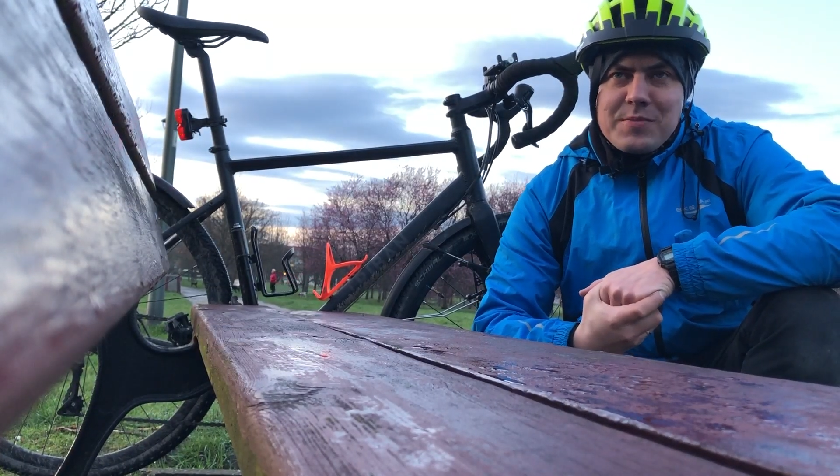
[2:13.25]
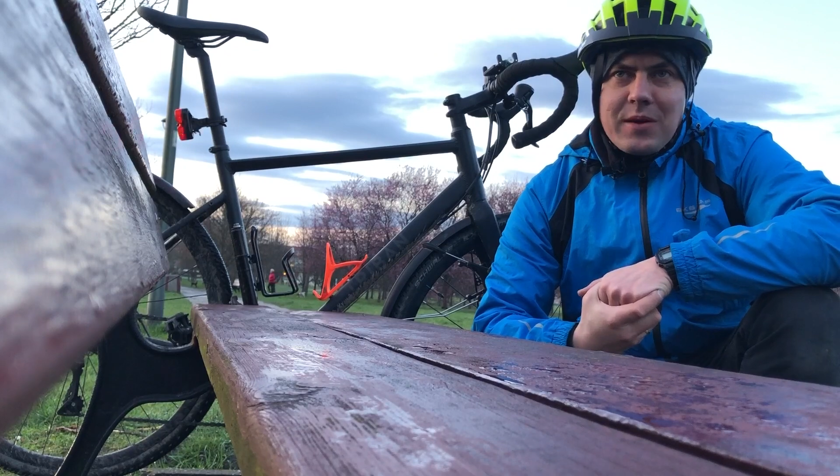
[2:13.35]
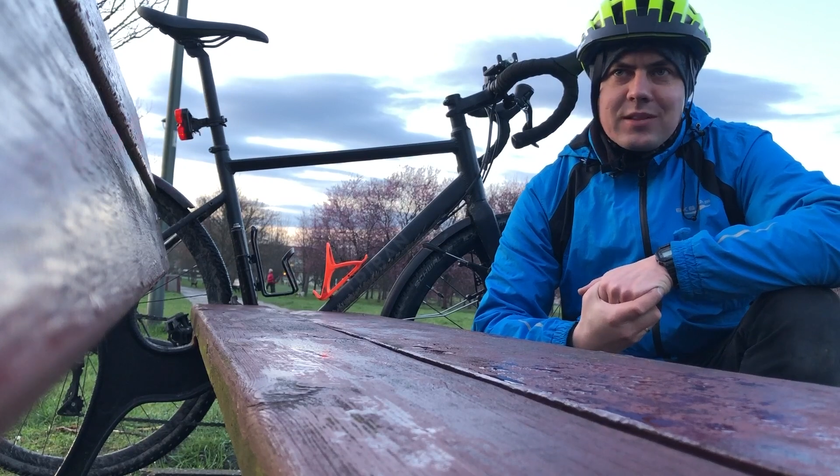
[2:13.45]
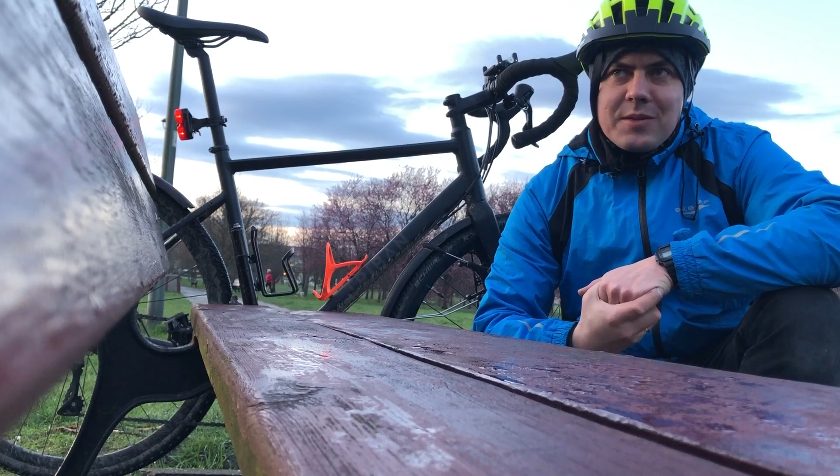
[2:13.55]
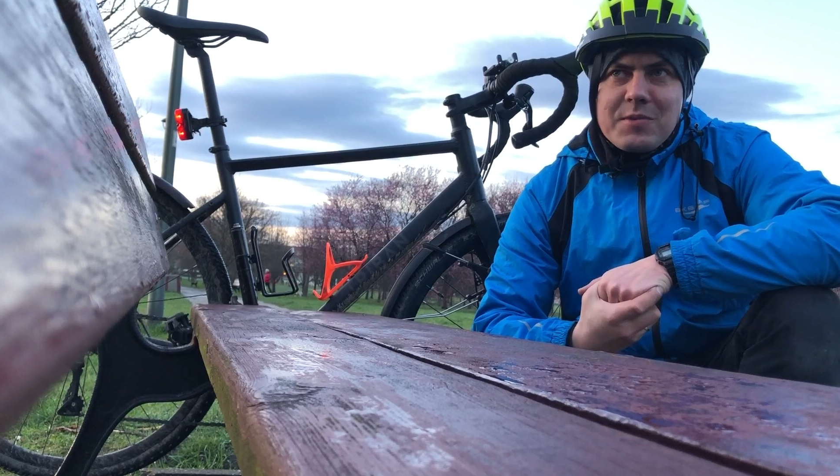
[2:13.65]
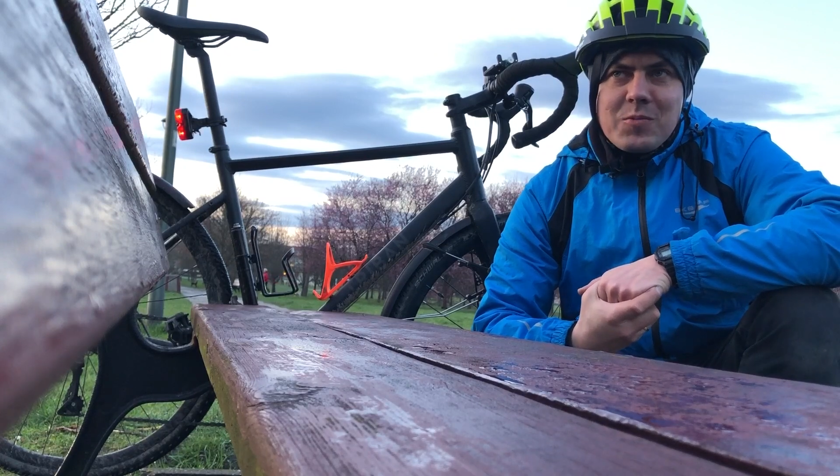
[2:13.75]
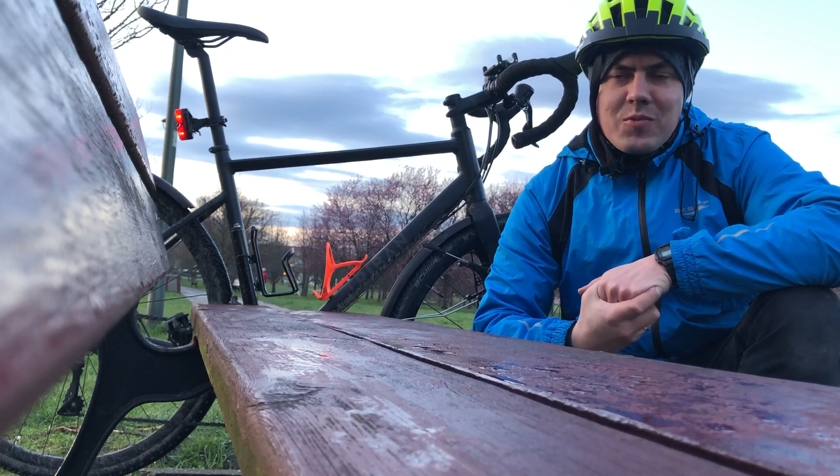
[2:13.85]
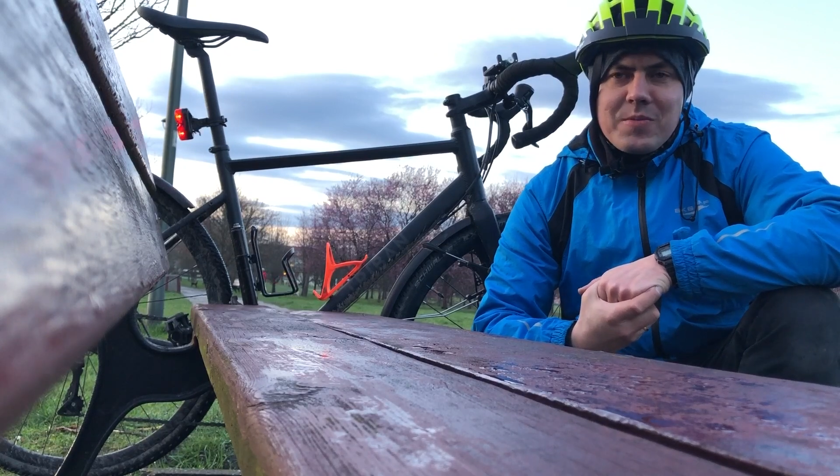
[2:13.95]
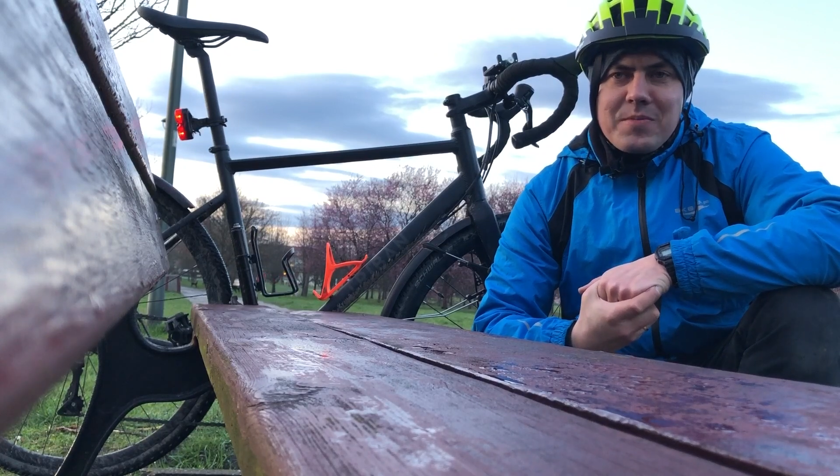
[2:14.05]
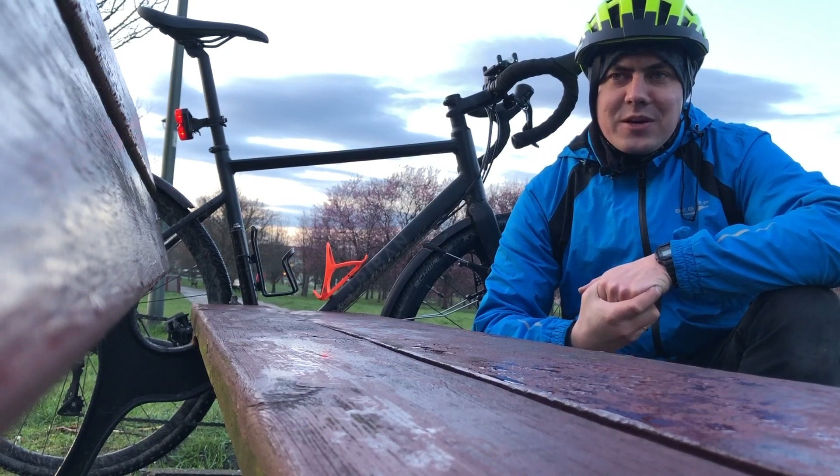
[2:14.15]
pamiętam jak
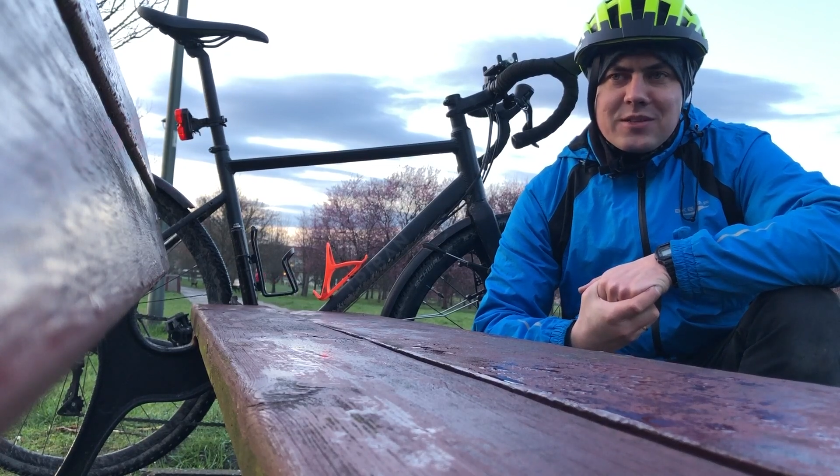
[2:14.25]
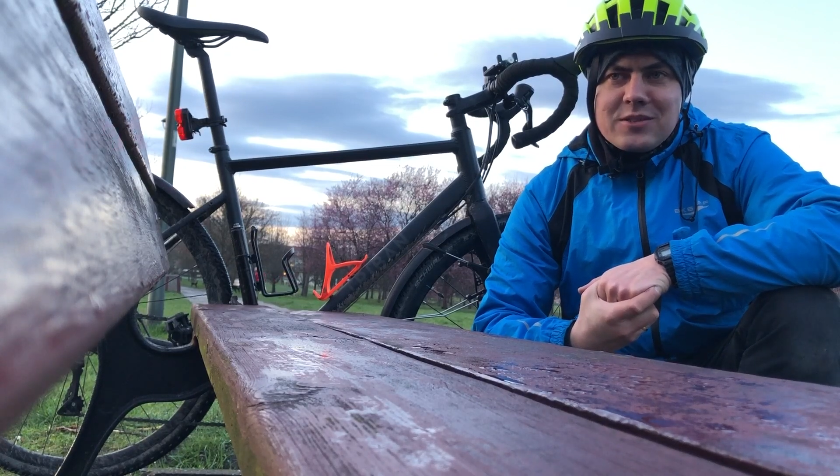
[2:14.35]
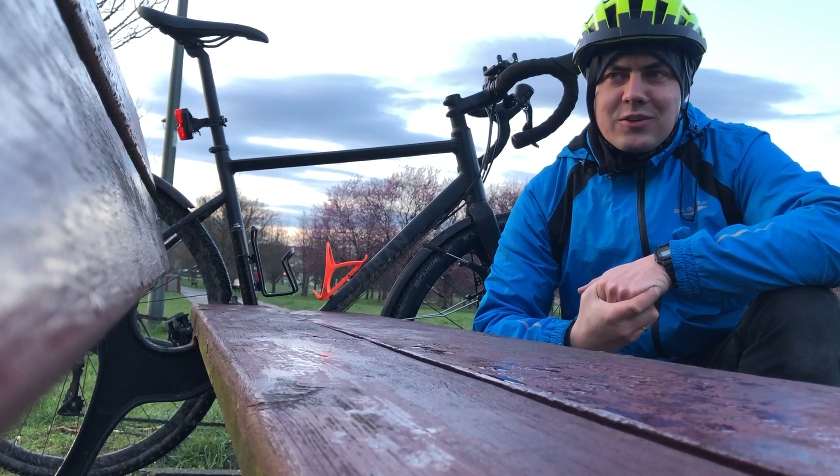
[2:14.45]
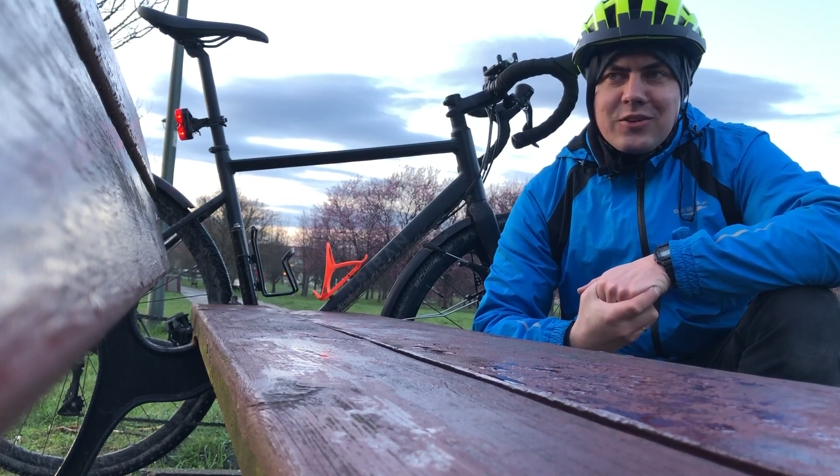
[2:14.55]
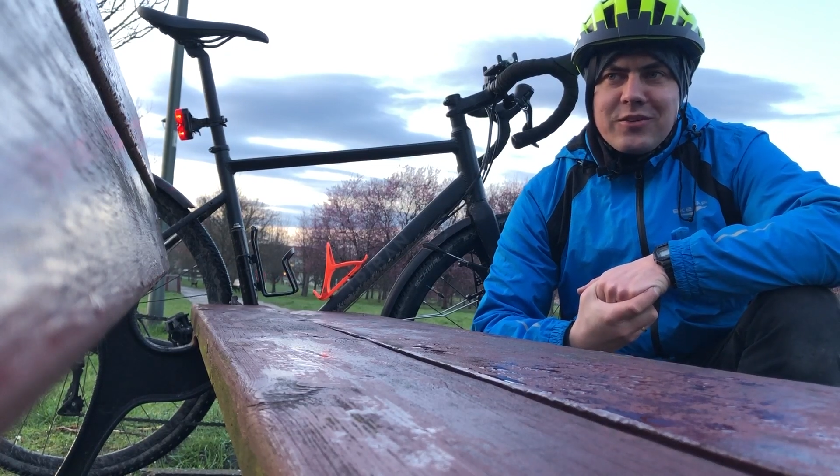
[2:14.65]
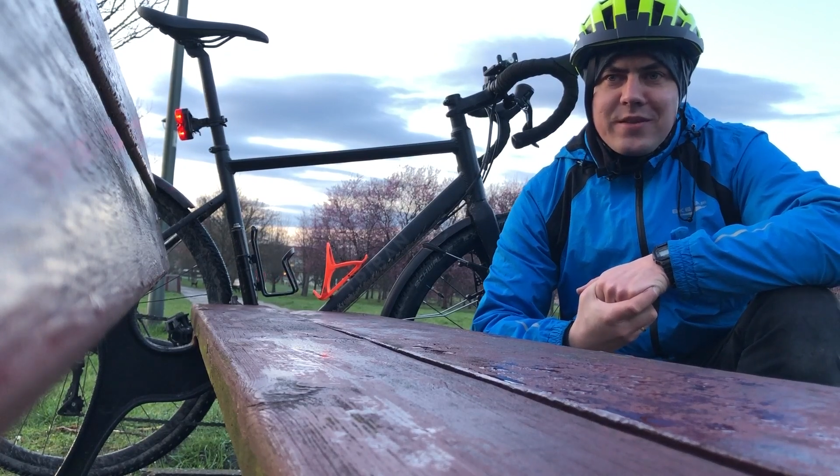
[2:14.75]
byłem bardzo